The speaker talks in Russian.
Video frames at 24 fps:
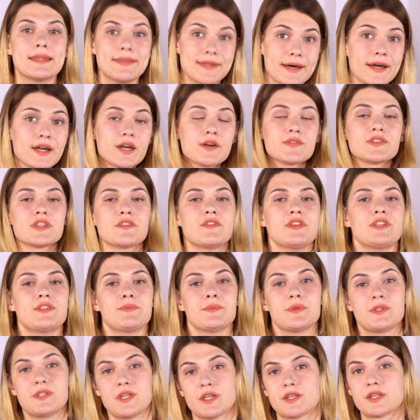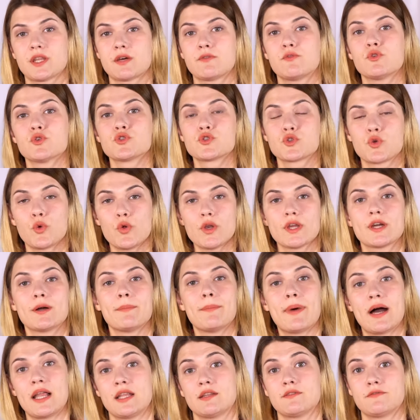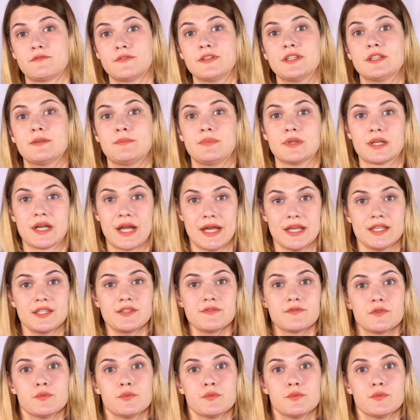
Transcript: Однако, в зависимости от того, сколько баллов вы набираете,